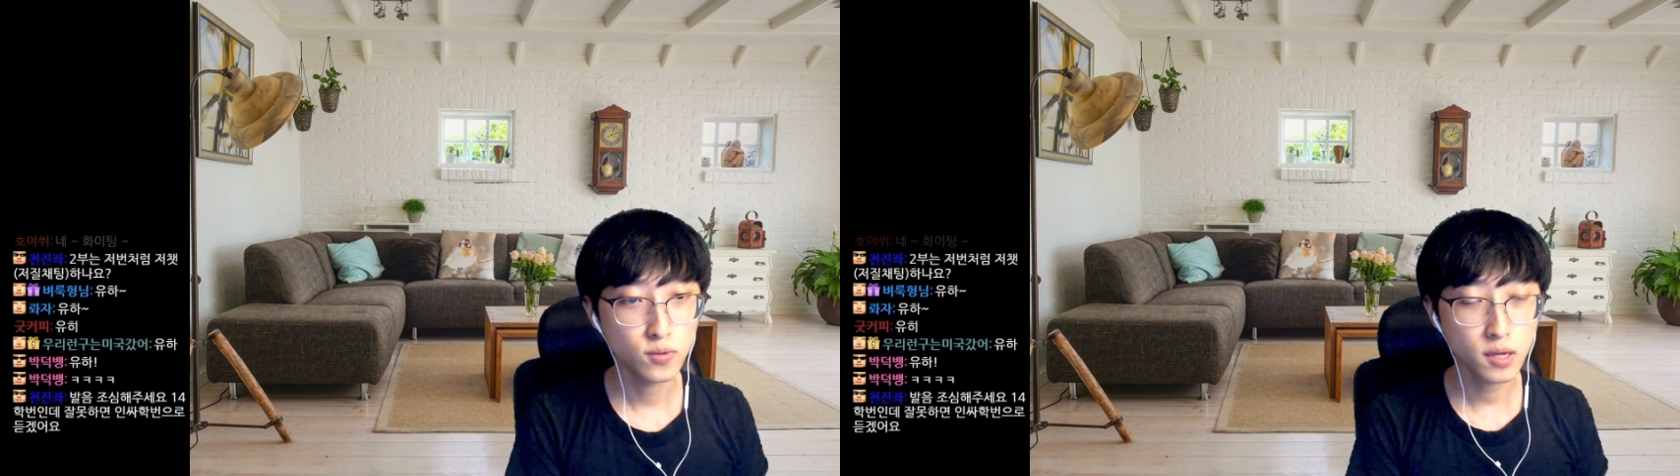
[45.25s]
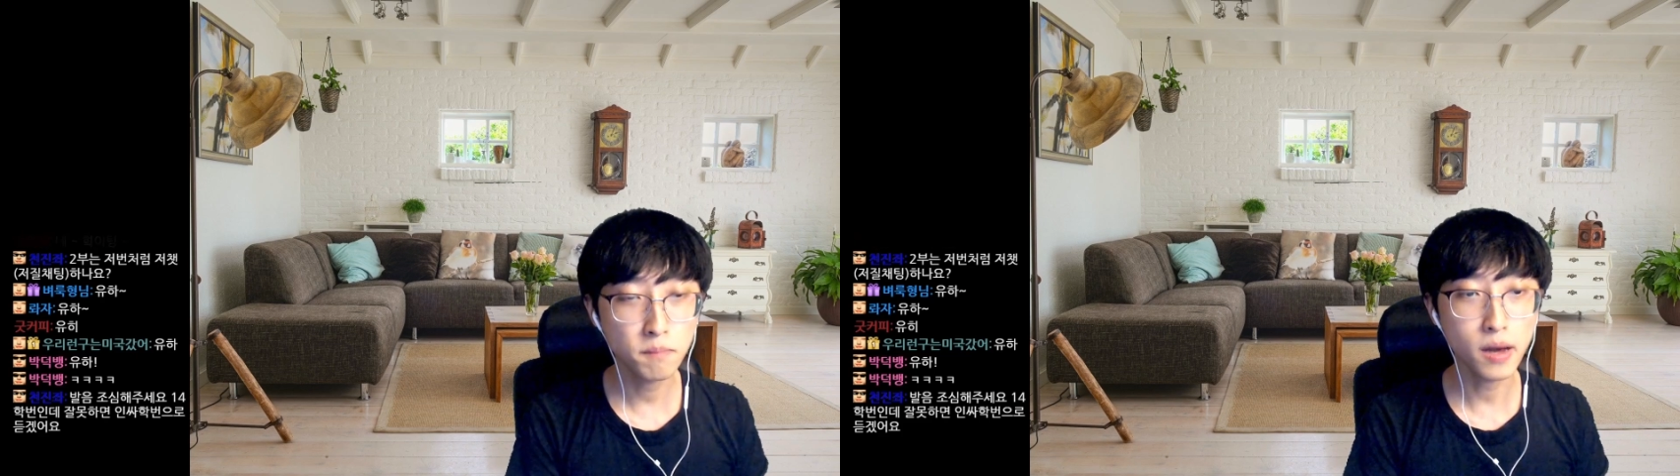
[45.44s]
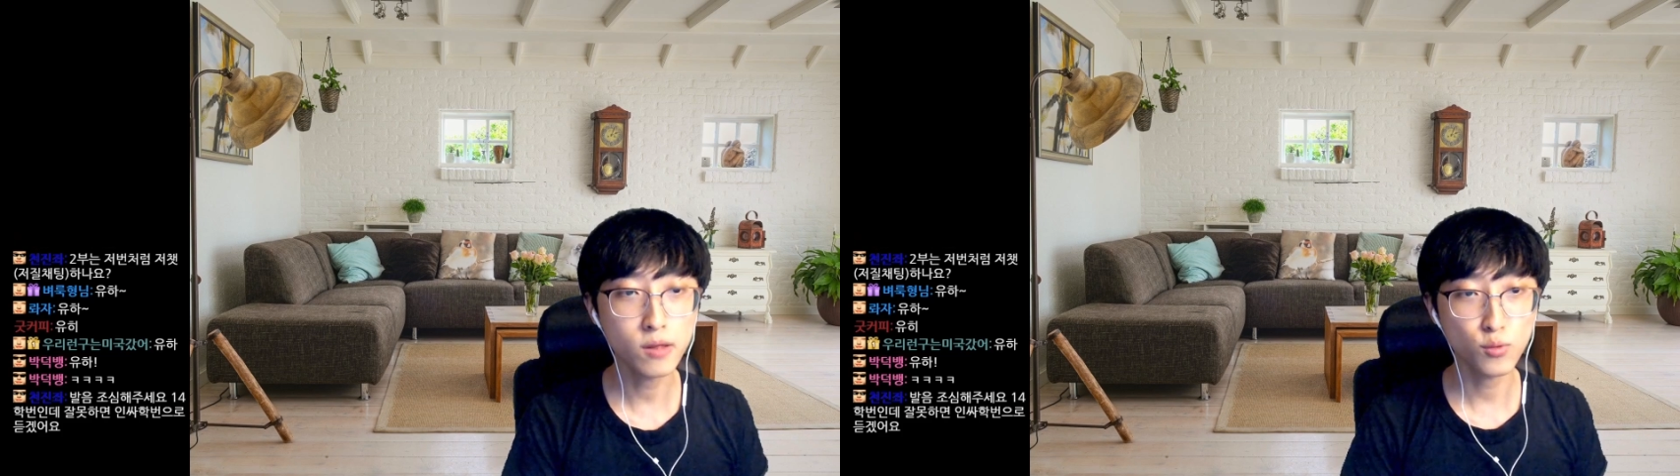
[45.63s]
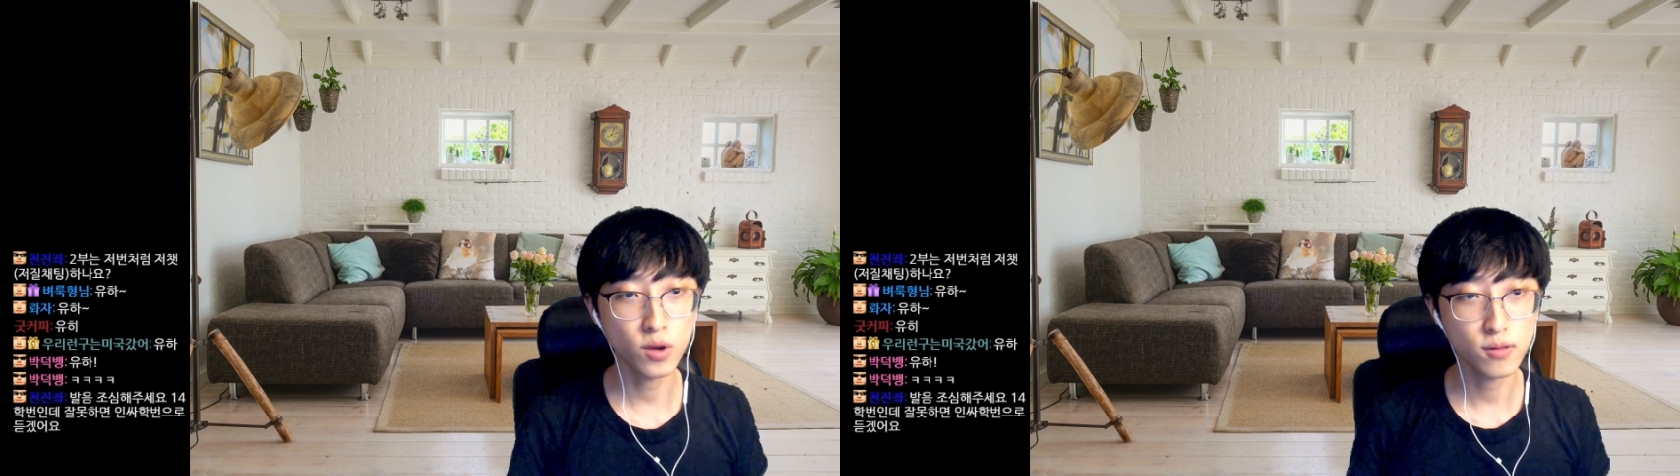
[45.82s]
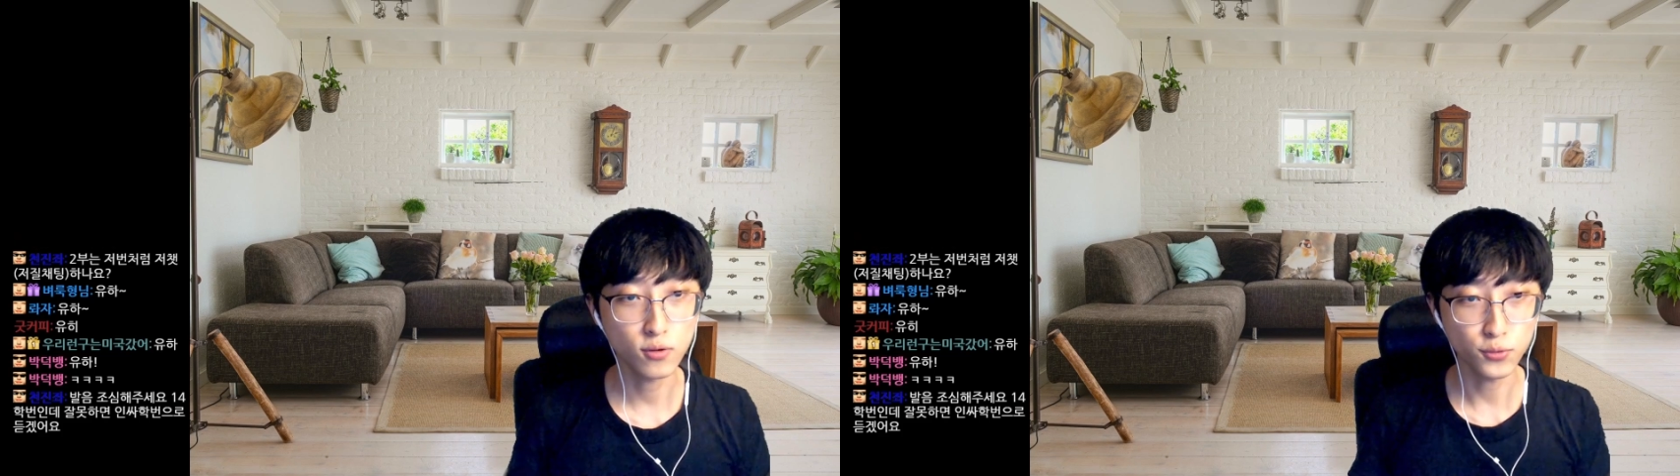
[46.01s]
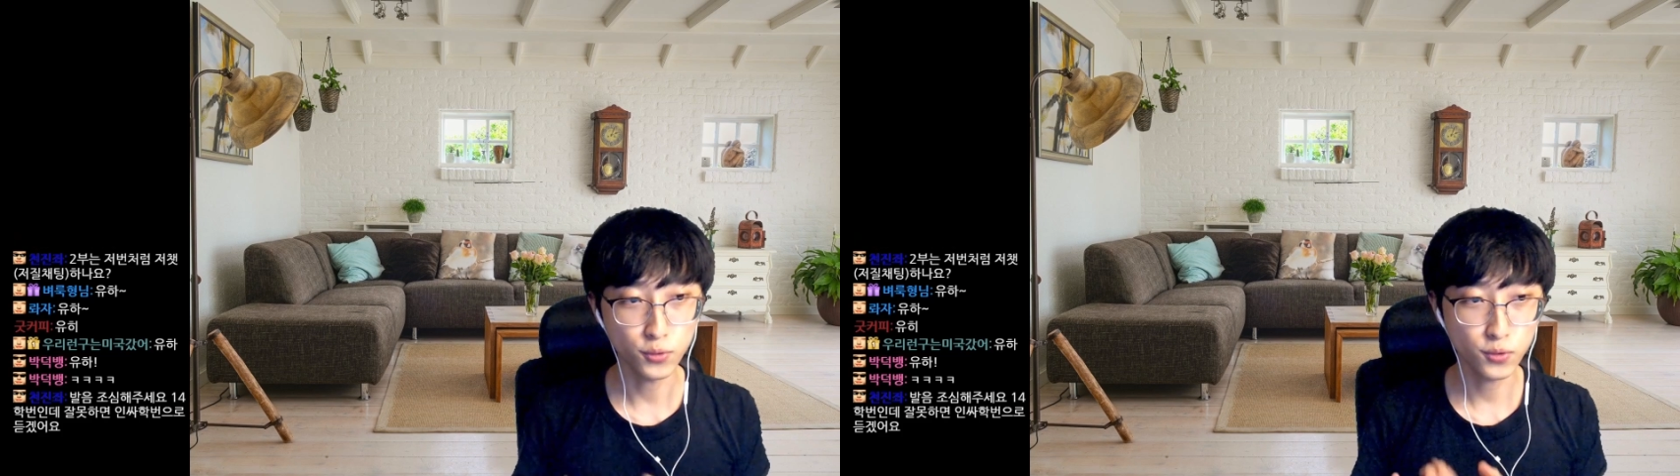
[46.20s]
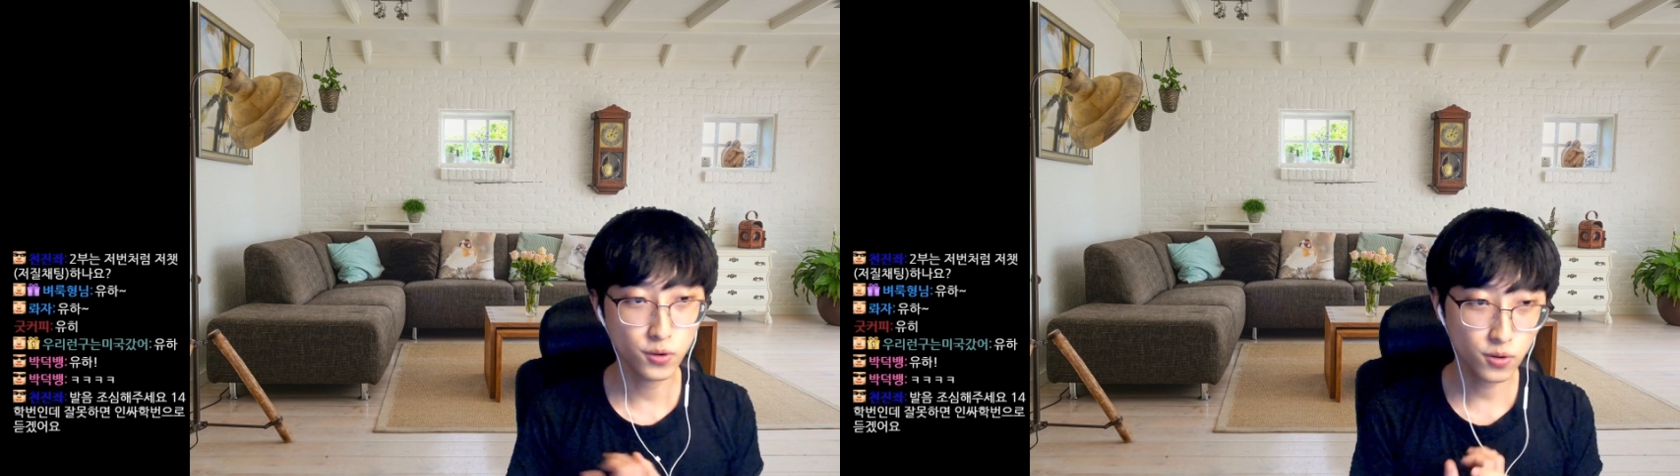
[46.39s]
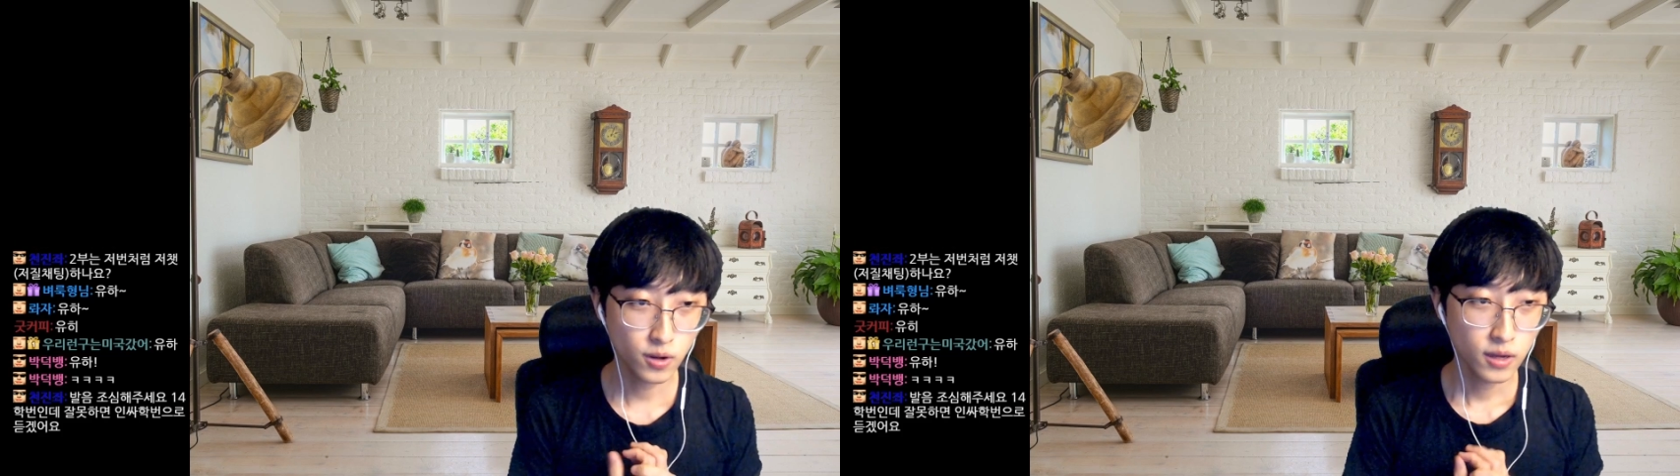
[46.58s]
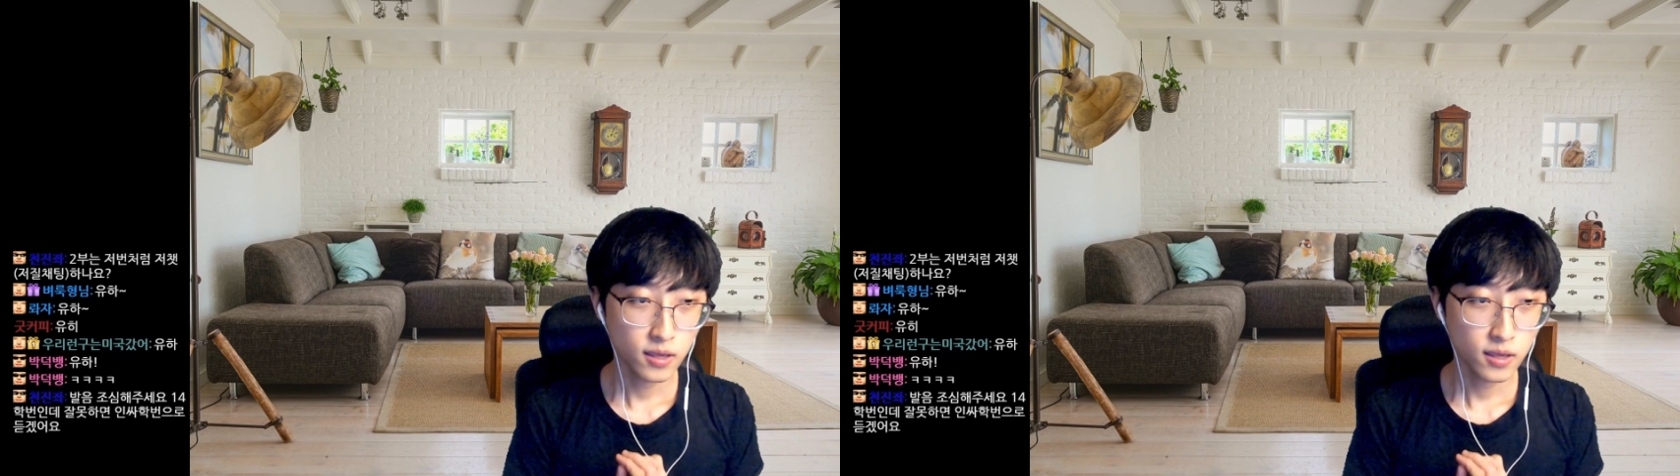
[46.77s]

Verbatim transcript: 생방송에서도